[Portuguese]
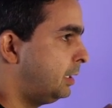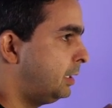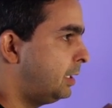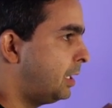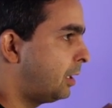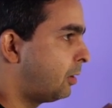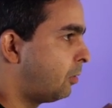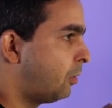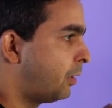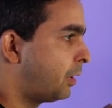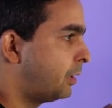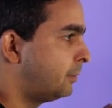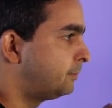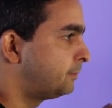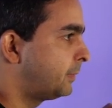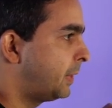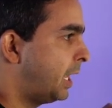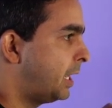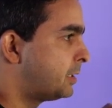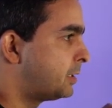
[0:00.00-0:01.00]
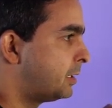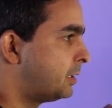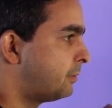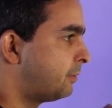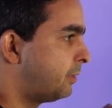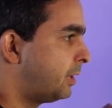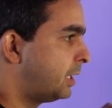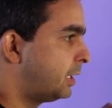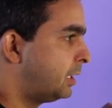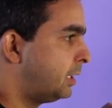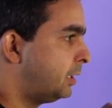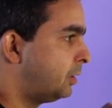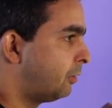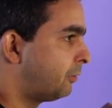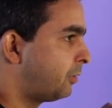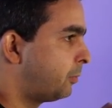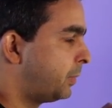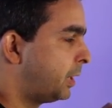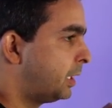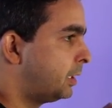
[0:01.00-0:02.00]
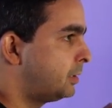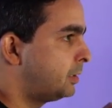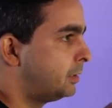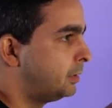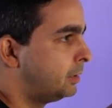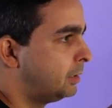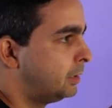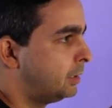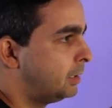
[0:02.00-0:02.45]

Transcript: E agora a gente vem aqui novamente